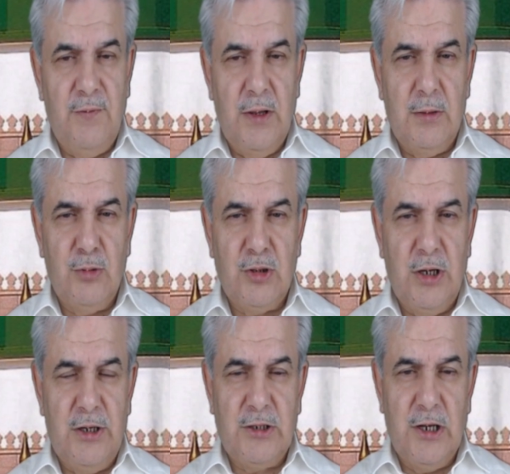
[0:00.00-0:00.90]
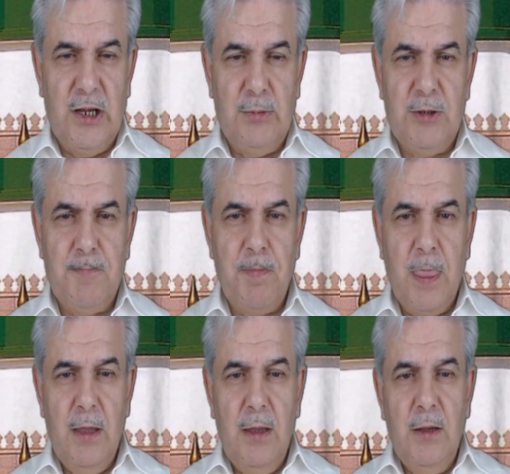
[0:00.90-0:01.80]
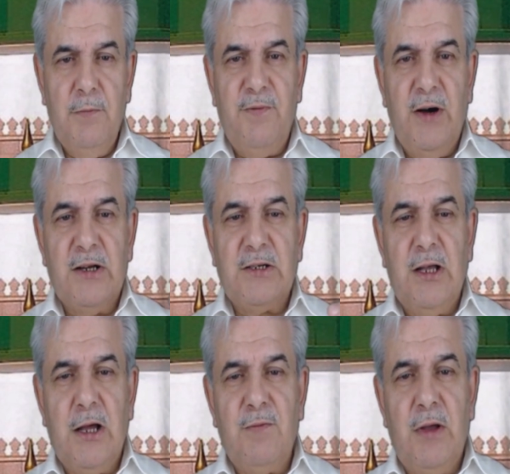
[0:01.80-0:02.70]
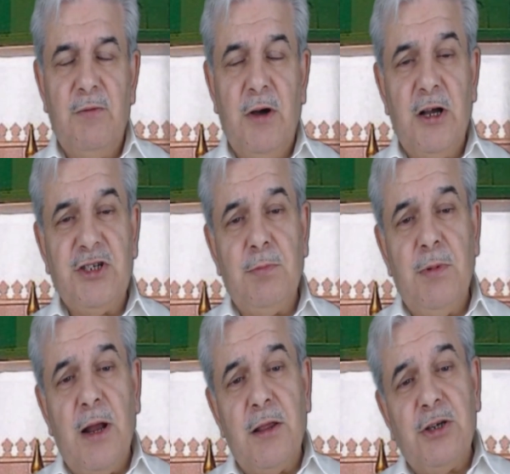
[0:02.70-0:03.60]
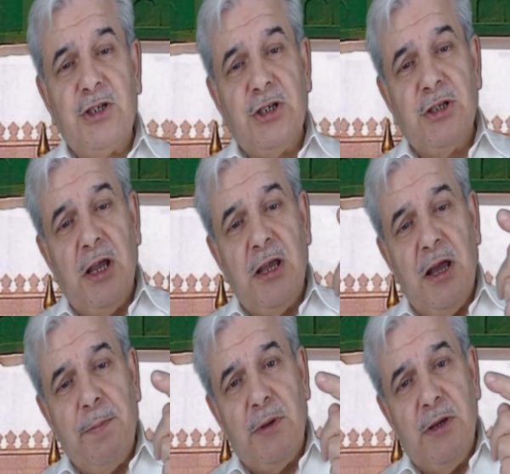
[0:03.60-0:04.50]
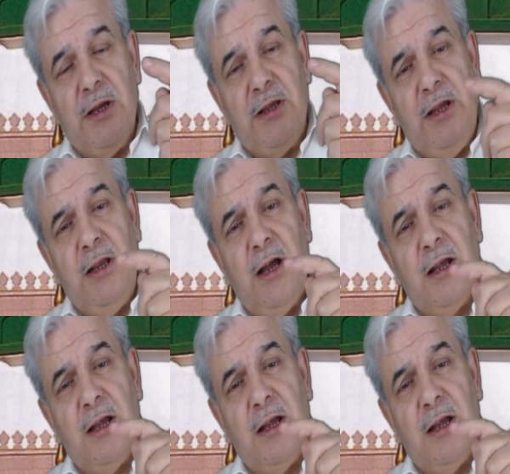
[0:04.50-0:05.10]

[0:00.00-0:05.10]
Efendimiz Aleyhisselam'ın farzlar ve vacipler dışında yaptığı din